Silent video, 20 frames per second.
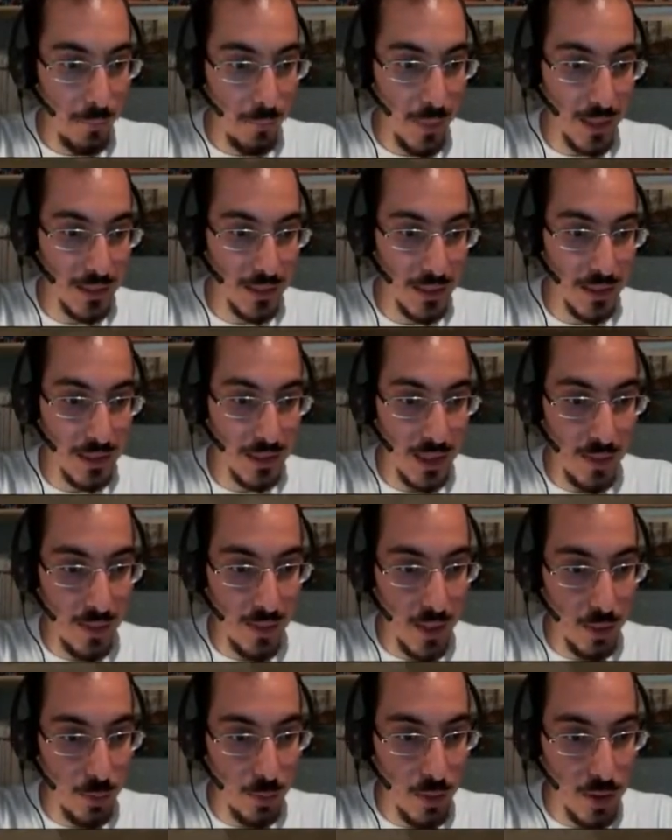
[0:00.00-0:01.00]
basta
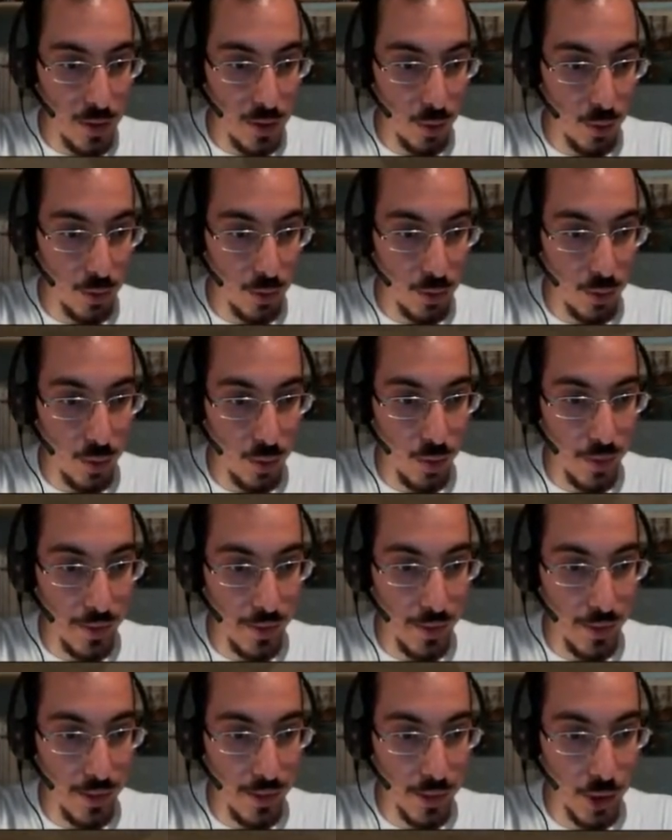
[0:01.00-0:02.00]
scavare qui sotto
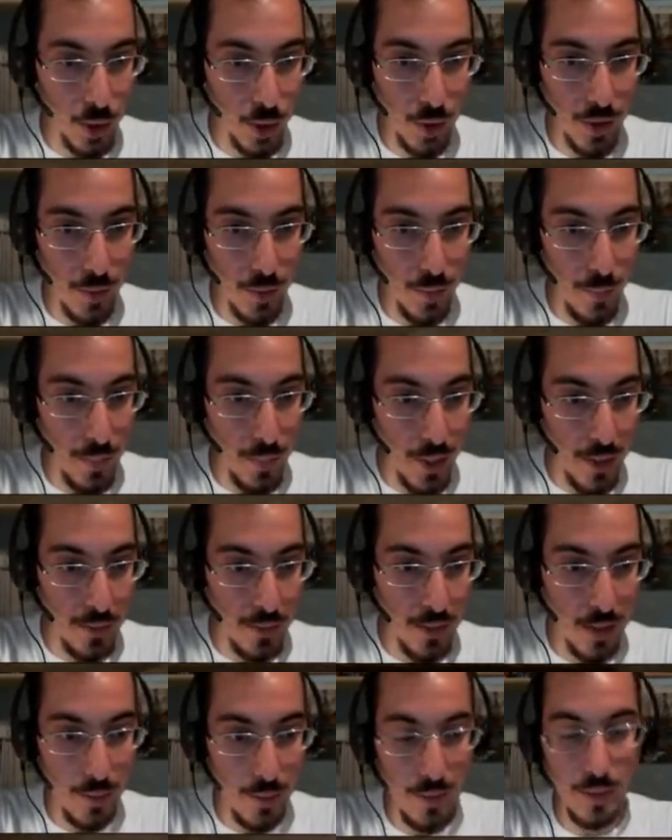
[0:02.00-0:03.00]
e ce l'andiamo a
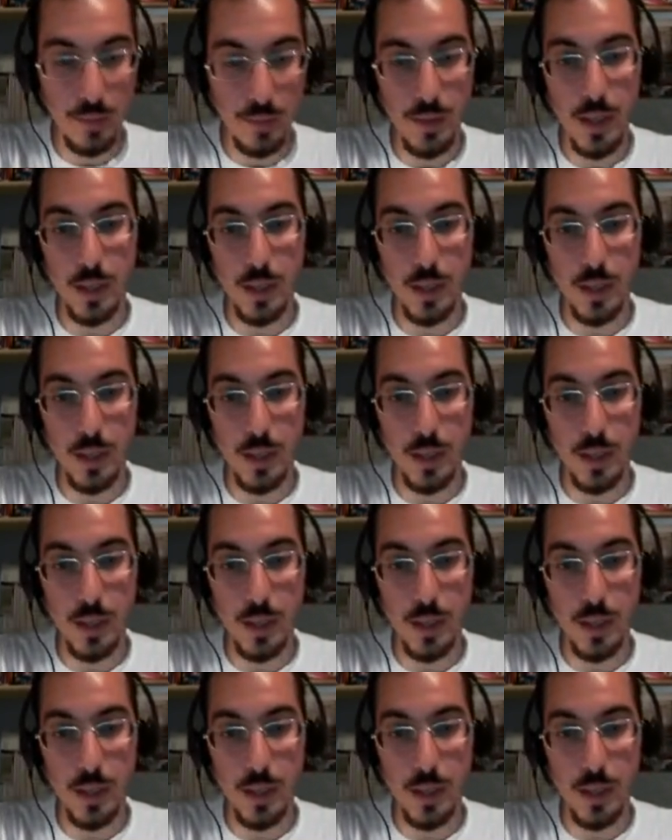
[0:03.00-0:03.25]
prendere.